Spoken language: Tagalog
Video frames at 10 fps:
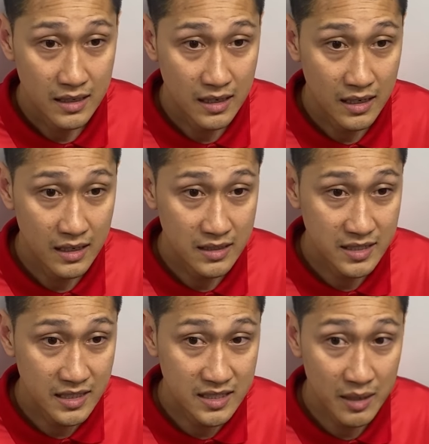uh,
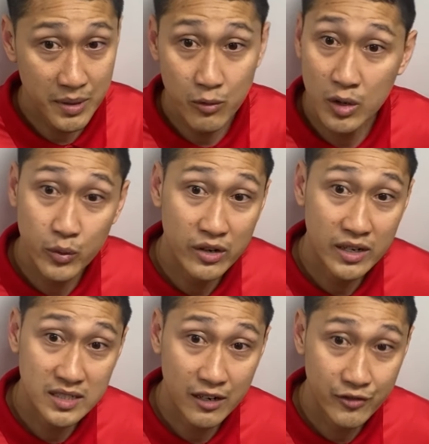since nga may one week
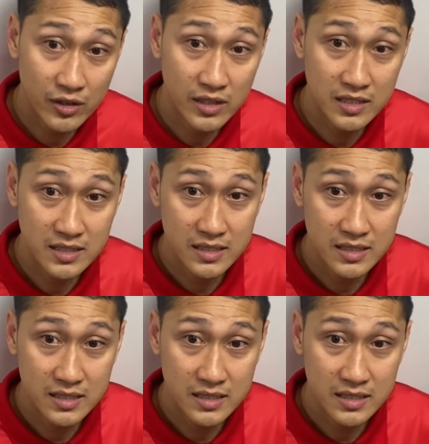rest after this.